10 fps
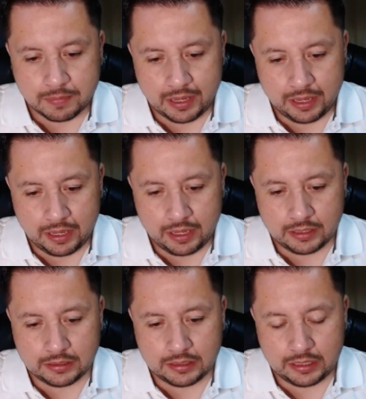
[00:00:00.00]

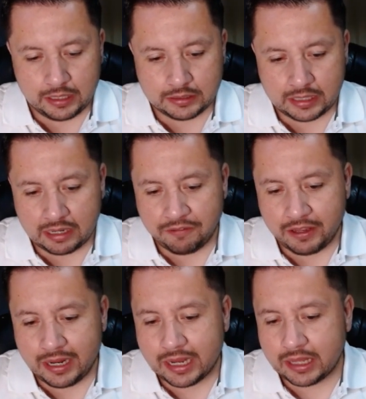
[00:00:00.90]
Eh, eh, se
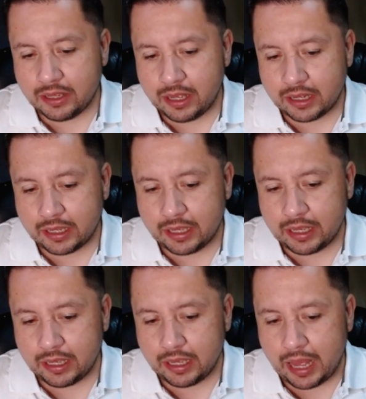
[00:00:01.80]
refiere a que, a
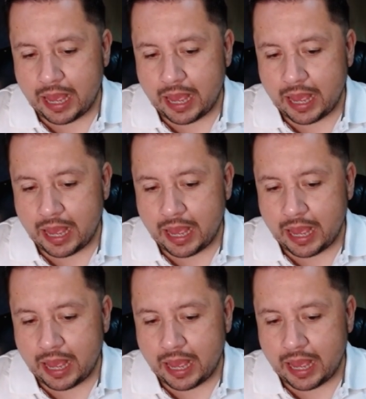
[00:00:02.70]
que,